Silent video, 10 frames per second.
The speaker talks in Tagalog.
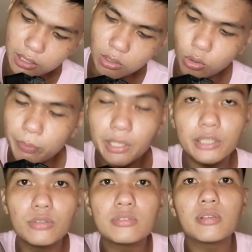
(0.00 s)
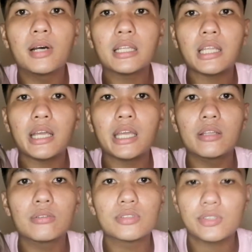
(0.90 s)
uh, opening dun sa mga
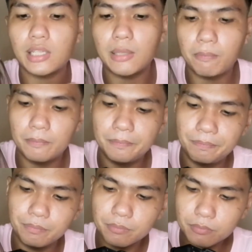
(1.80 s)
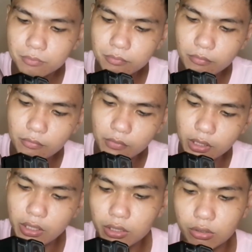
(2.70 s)
tie ng strap.
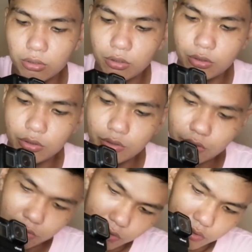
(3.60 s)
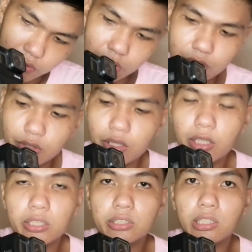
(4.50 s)
Nito, since
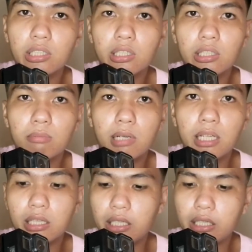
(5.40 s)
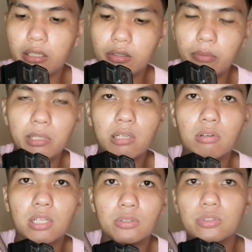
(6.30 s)
hindi rin siya branded, nabili ko
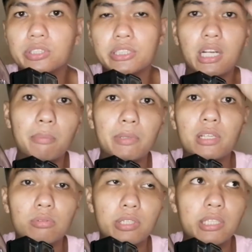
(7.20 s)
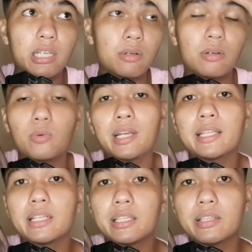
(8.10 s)
lang ito sa Shopee na worth
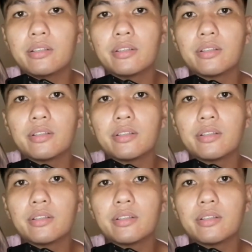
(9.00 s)
130,